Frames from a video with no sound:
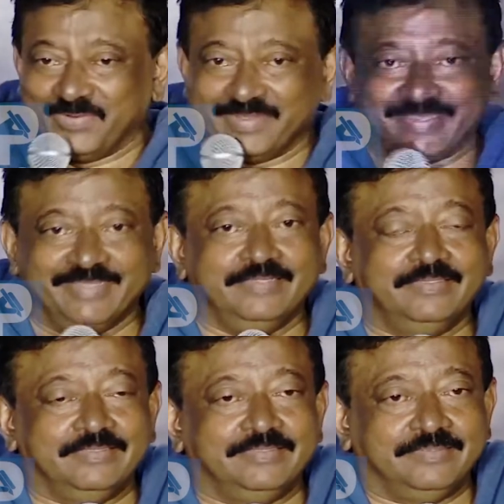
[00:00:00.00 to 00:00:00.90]
ఓకే
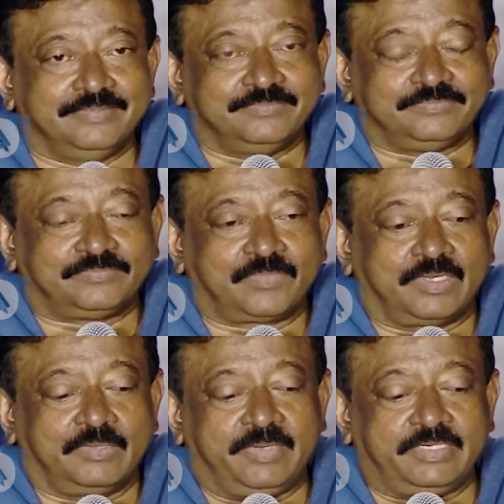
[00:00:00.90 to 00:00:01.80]

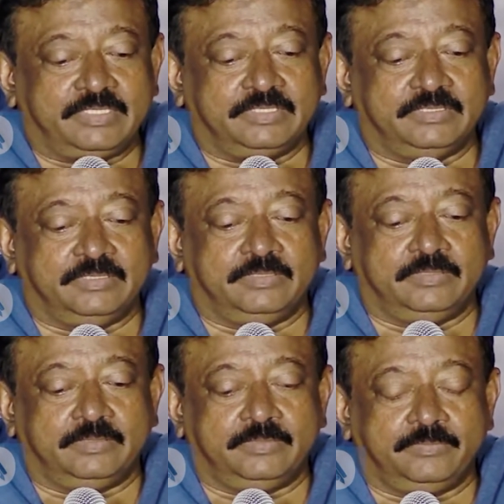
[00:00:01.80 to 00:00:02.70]
బట్
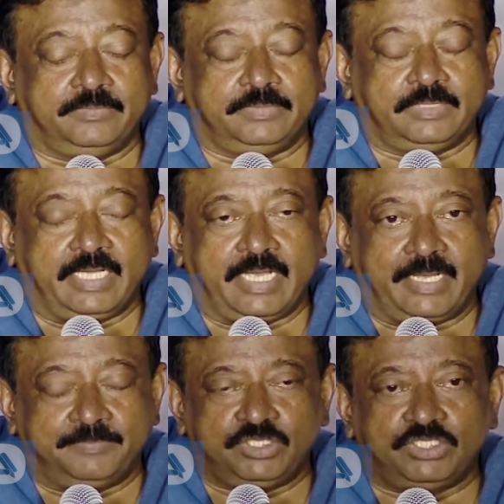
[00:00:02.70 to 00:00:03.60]

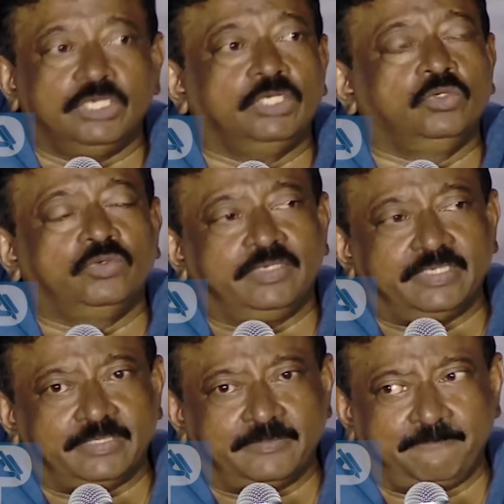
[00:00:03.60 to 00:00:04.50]

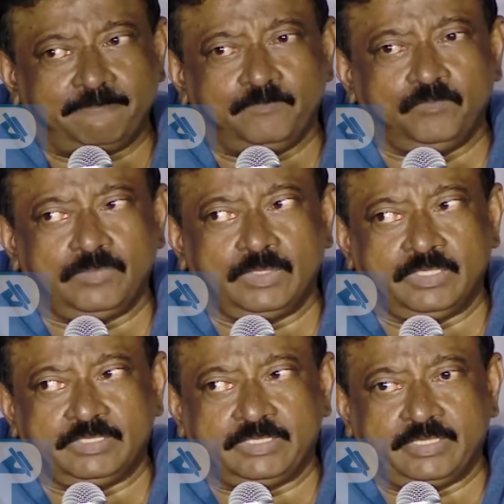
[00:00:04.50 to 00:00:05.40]
అబ్సల్యూట్గా
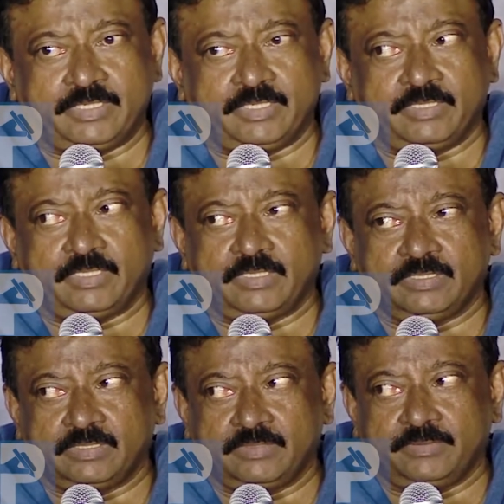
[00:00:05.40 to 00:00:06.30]
అంటే
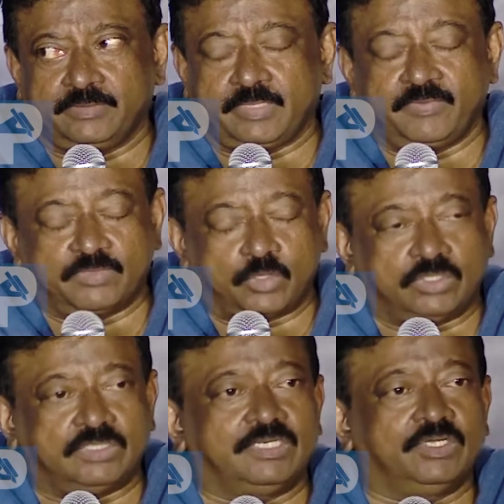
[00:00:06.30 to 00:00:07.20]
అంత అంత
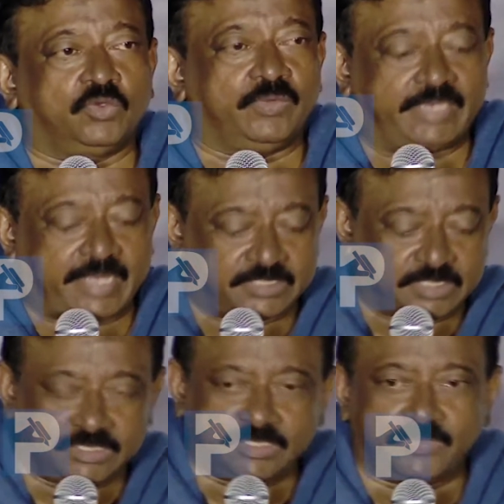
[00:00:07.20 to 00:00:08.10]
కొత్త రకమైన
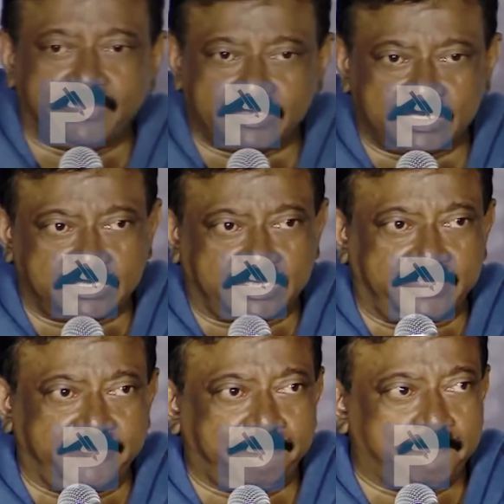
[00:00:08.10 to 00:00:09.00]
యాక్షన్ సీక్వెన్సెస్
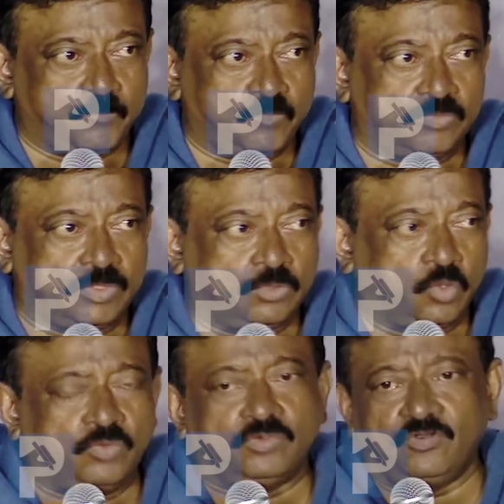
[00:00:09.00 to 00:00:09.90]
కానీ
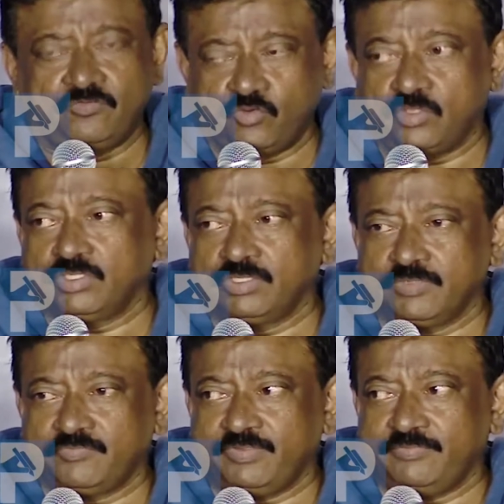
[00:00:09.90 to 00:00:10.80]
ఓవరాల్
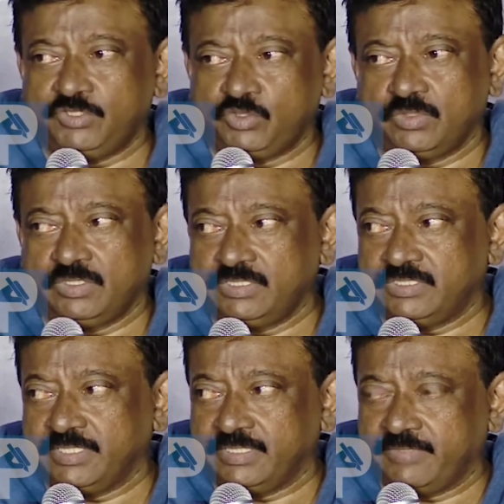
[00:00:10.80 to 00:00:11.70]
ఫోటోగ్రఫీ విజువల్
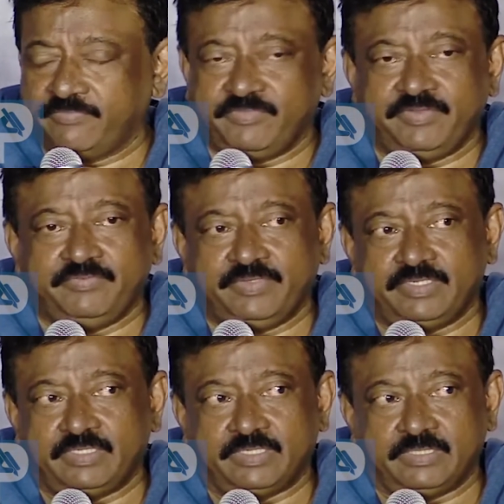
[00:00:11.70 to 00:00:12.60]
డిజైన్
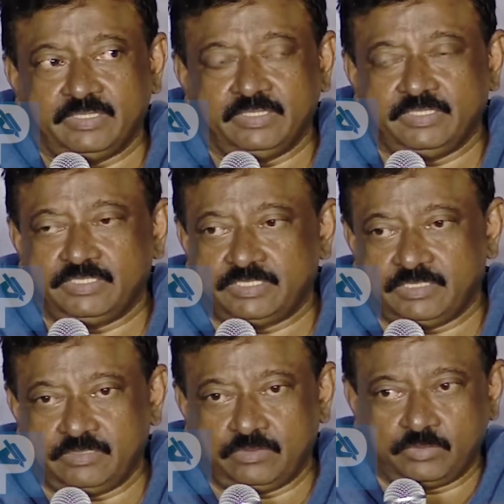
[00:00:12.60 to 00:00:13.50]
ఎవ్రీవేర్ ఐ థింక్ ఇట్స్
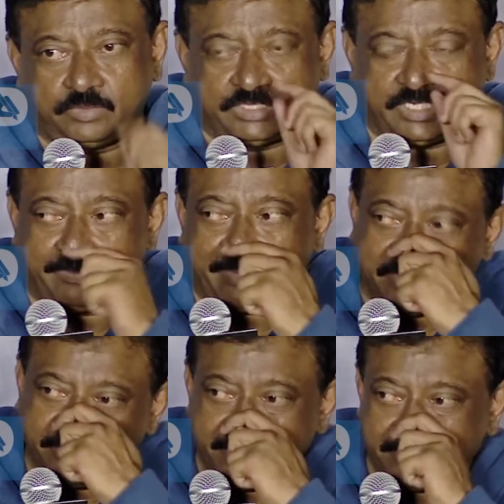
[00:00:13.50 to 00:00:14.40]
చాలా
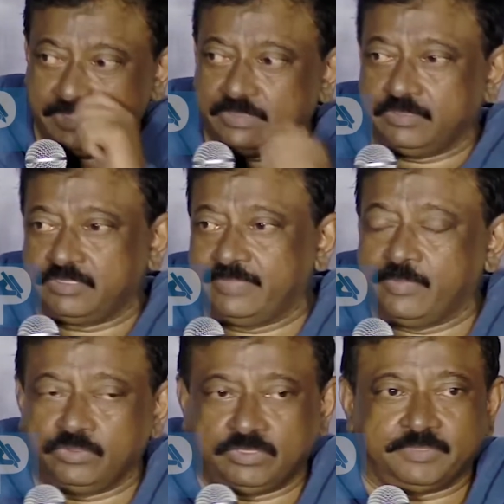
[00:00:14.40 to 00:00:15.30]
పాత్ బ్రేకింగ్
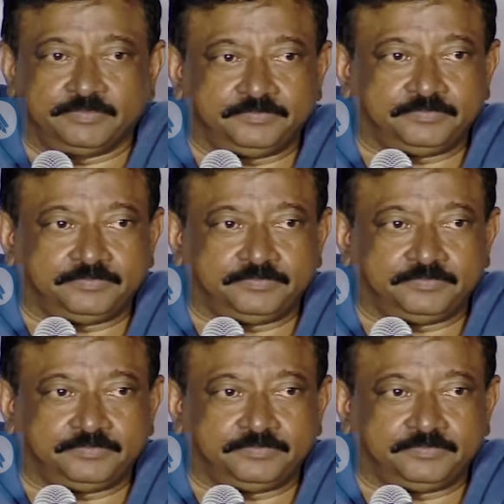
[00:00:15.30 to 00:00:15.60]
సినిమా అవుతుంది